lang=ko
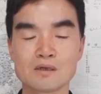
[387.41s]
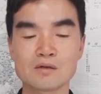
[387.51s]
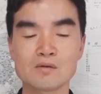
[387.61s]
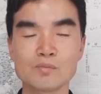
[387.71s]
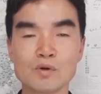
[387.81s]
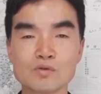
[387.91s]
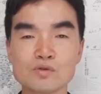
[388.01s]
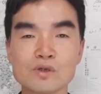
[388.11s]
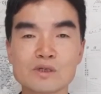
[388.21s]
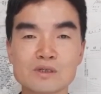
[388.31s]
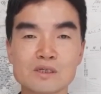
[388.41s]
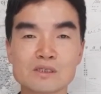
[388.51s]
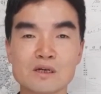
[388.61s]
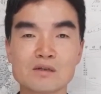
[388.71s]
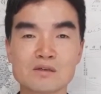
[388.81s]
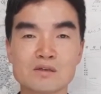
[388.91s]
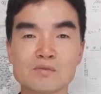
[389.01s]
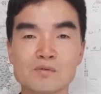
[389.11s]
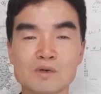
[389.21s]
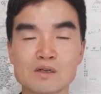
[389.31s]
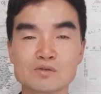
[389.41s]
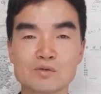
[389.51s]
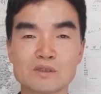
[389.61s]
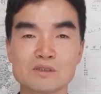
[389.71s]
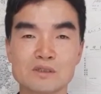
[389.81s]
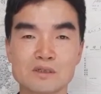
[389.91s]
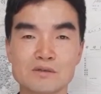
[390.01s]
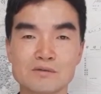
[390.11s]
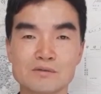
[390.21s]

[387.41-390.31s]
그럼 평소에 그렇게 살았더면 얼마나 좋았을까요?